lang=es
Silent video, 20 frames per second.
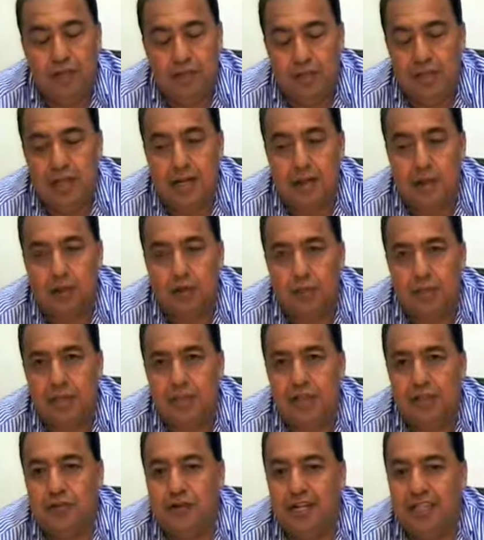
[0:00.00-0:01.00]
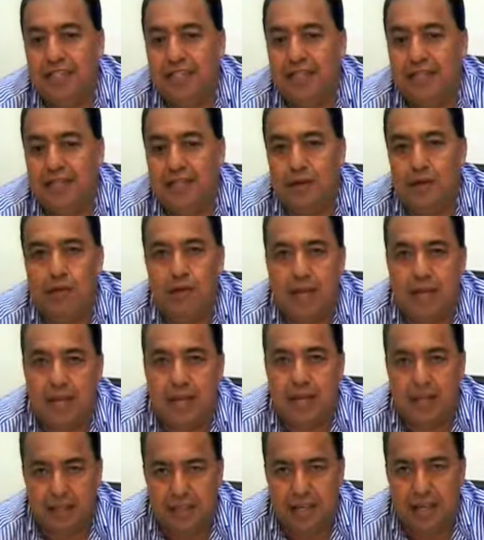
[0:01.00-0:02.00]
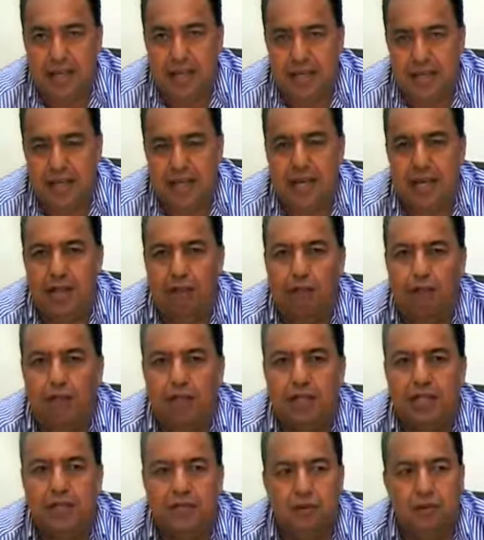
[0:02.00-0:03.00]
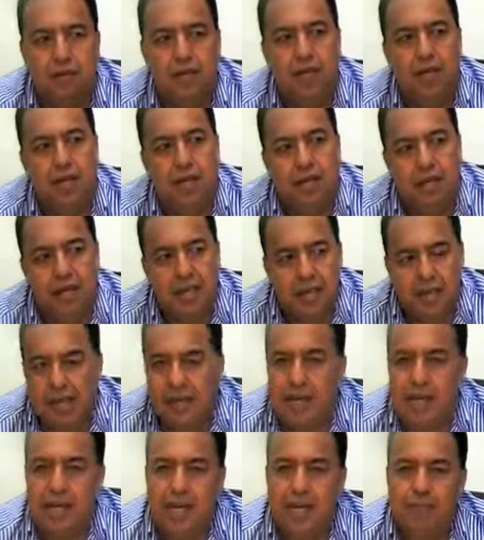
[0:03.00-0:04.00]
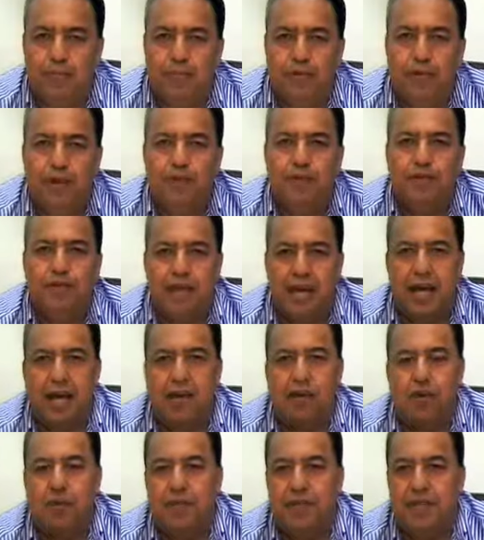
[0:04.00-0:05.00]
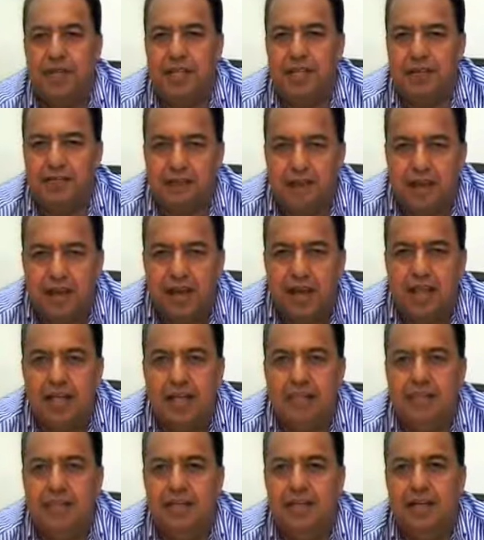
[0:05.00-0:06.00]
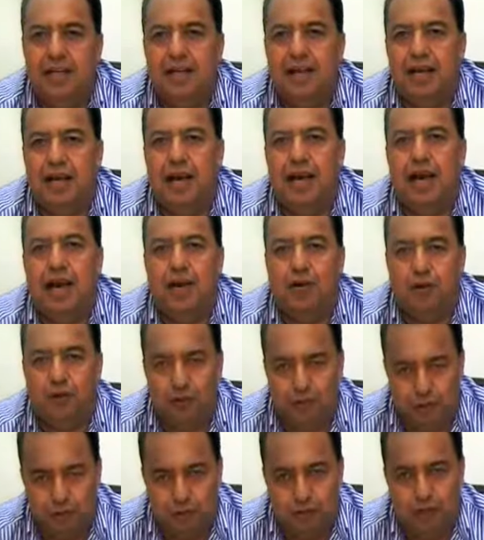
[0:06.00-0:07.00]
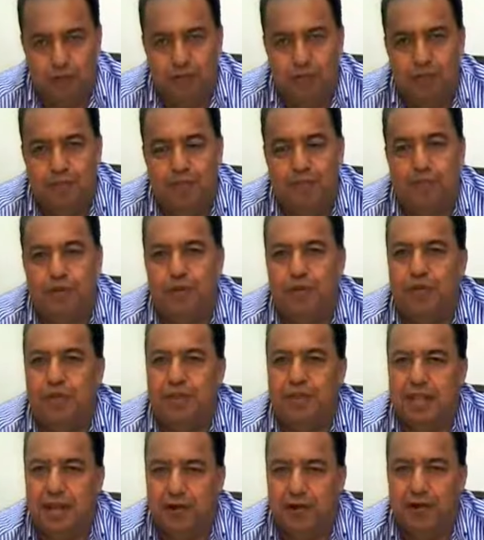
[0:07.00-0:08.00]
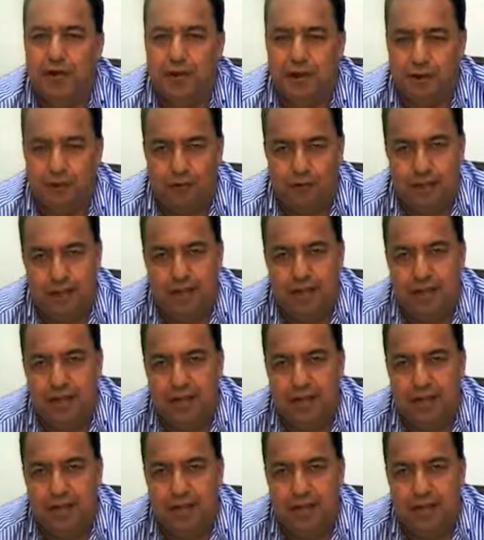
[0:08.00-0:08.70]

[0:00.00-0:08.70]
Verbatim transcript: Tienen la documentación, la certeza jurídica que, tienen aquí la documentación y que le podemos dar copias certificadas a los propietarios de nueva cuenta.